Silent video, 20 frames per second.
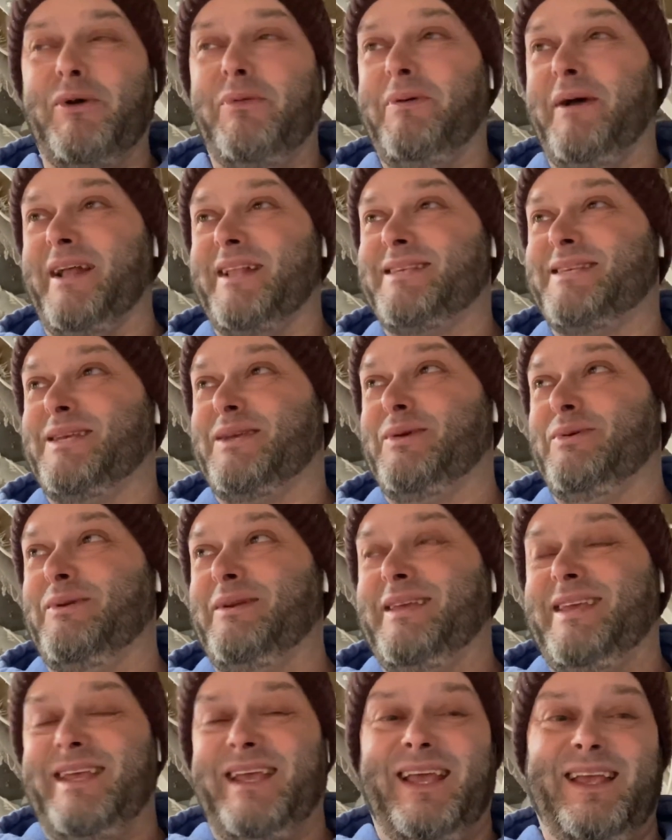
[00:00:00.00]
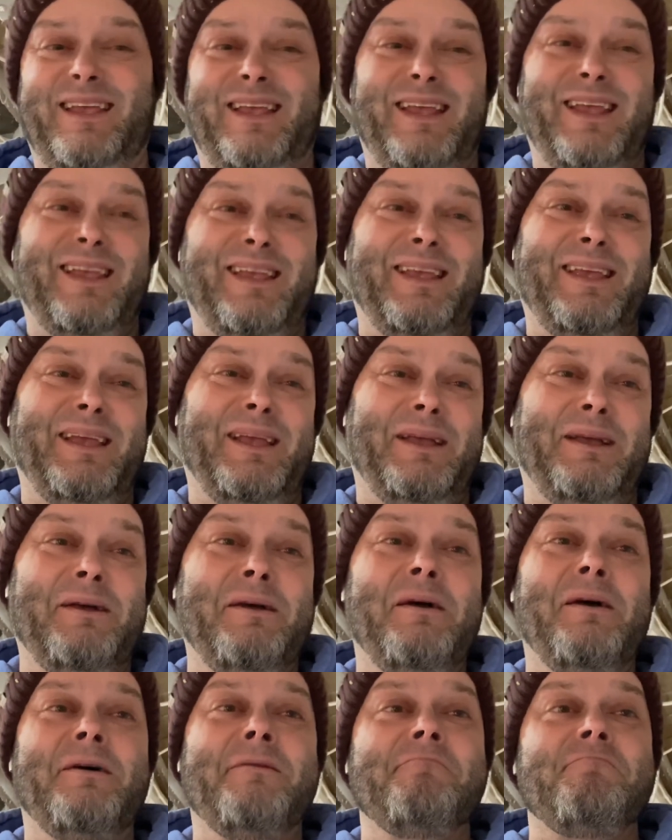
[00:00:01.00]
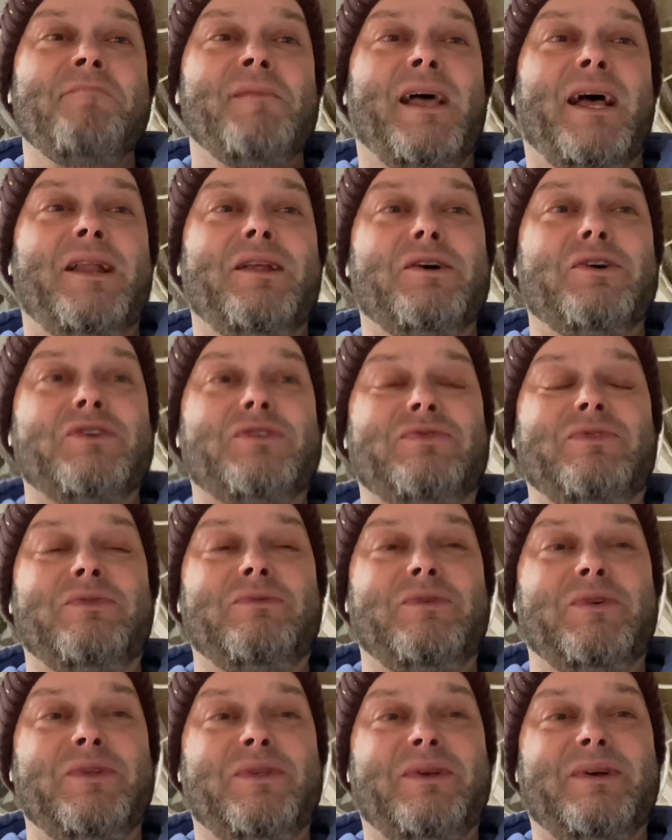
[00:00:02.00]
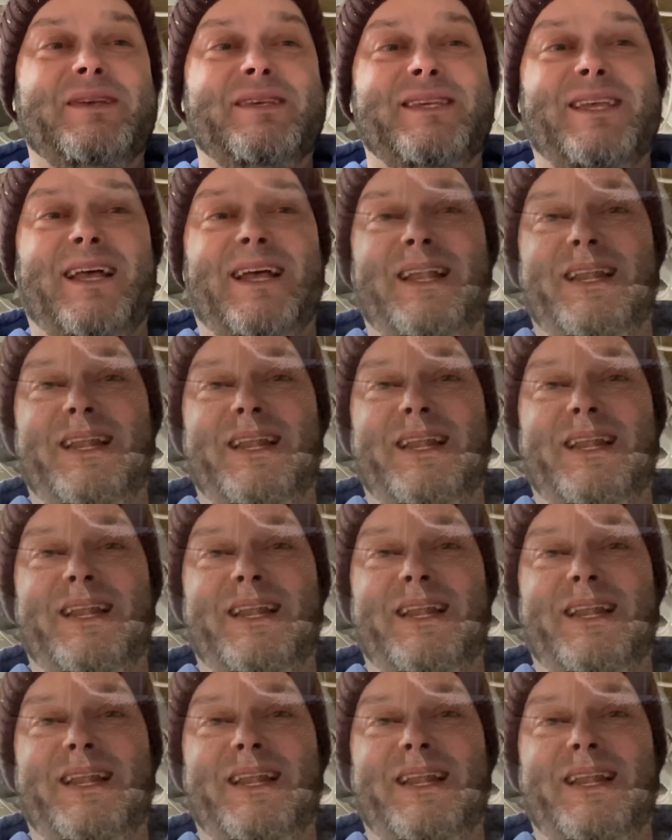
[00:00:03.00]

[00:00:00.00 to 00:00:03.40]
particulier. Alors, je vous montre ça à